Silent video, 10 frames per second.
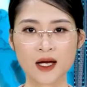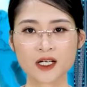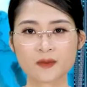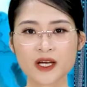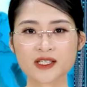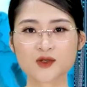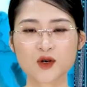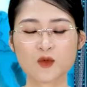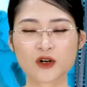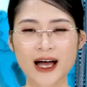Được biết, dù là
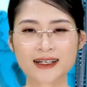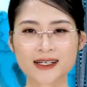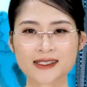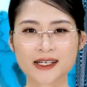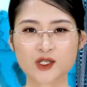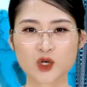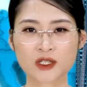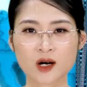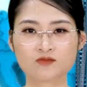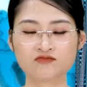một hãng taxi truyền
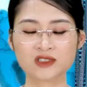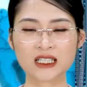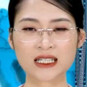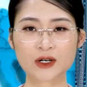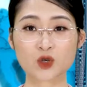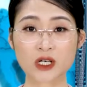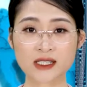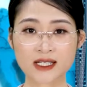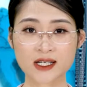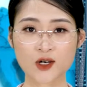thống, nhưng Lado
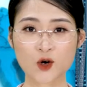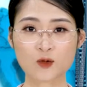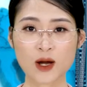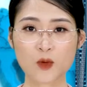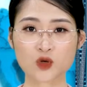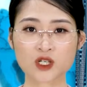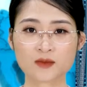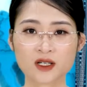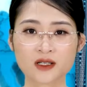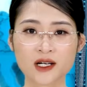Taxi cũng là một trong
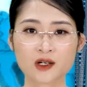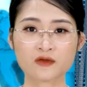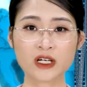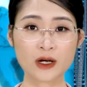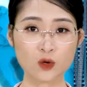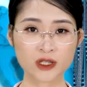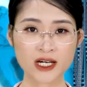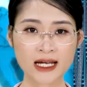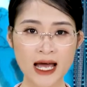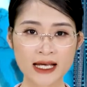những đơn vị đầu tiên
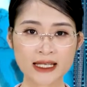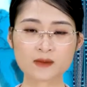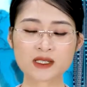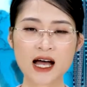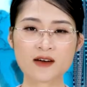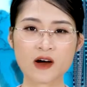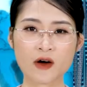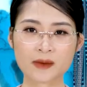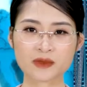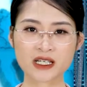tham gia vào
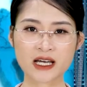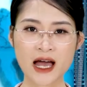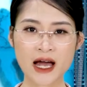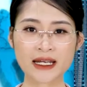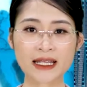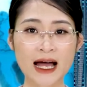MD, nền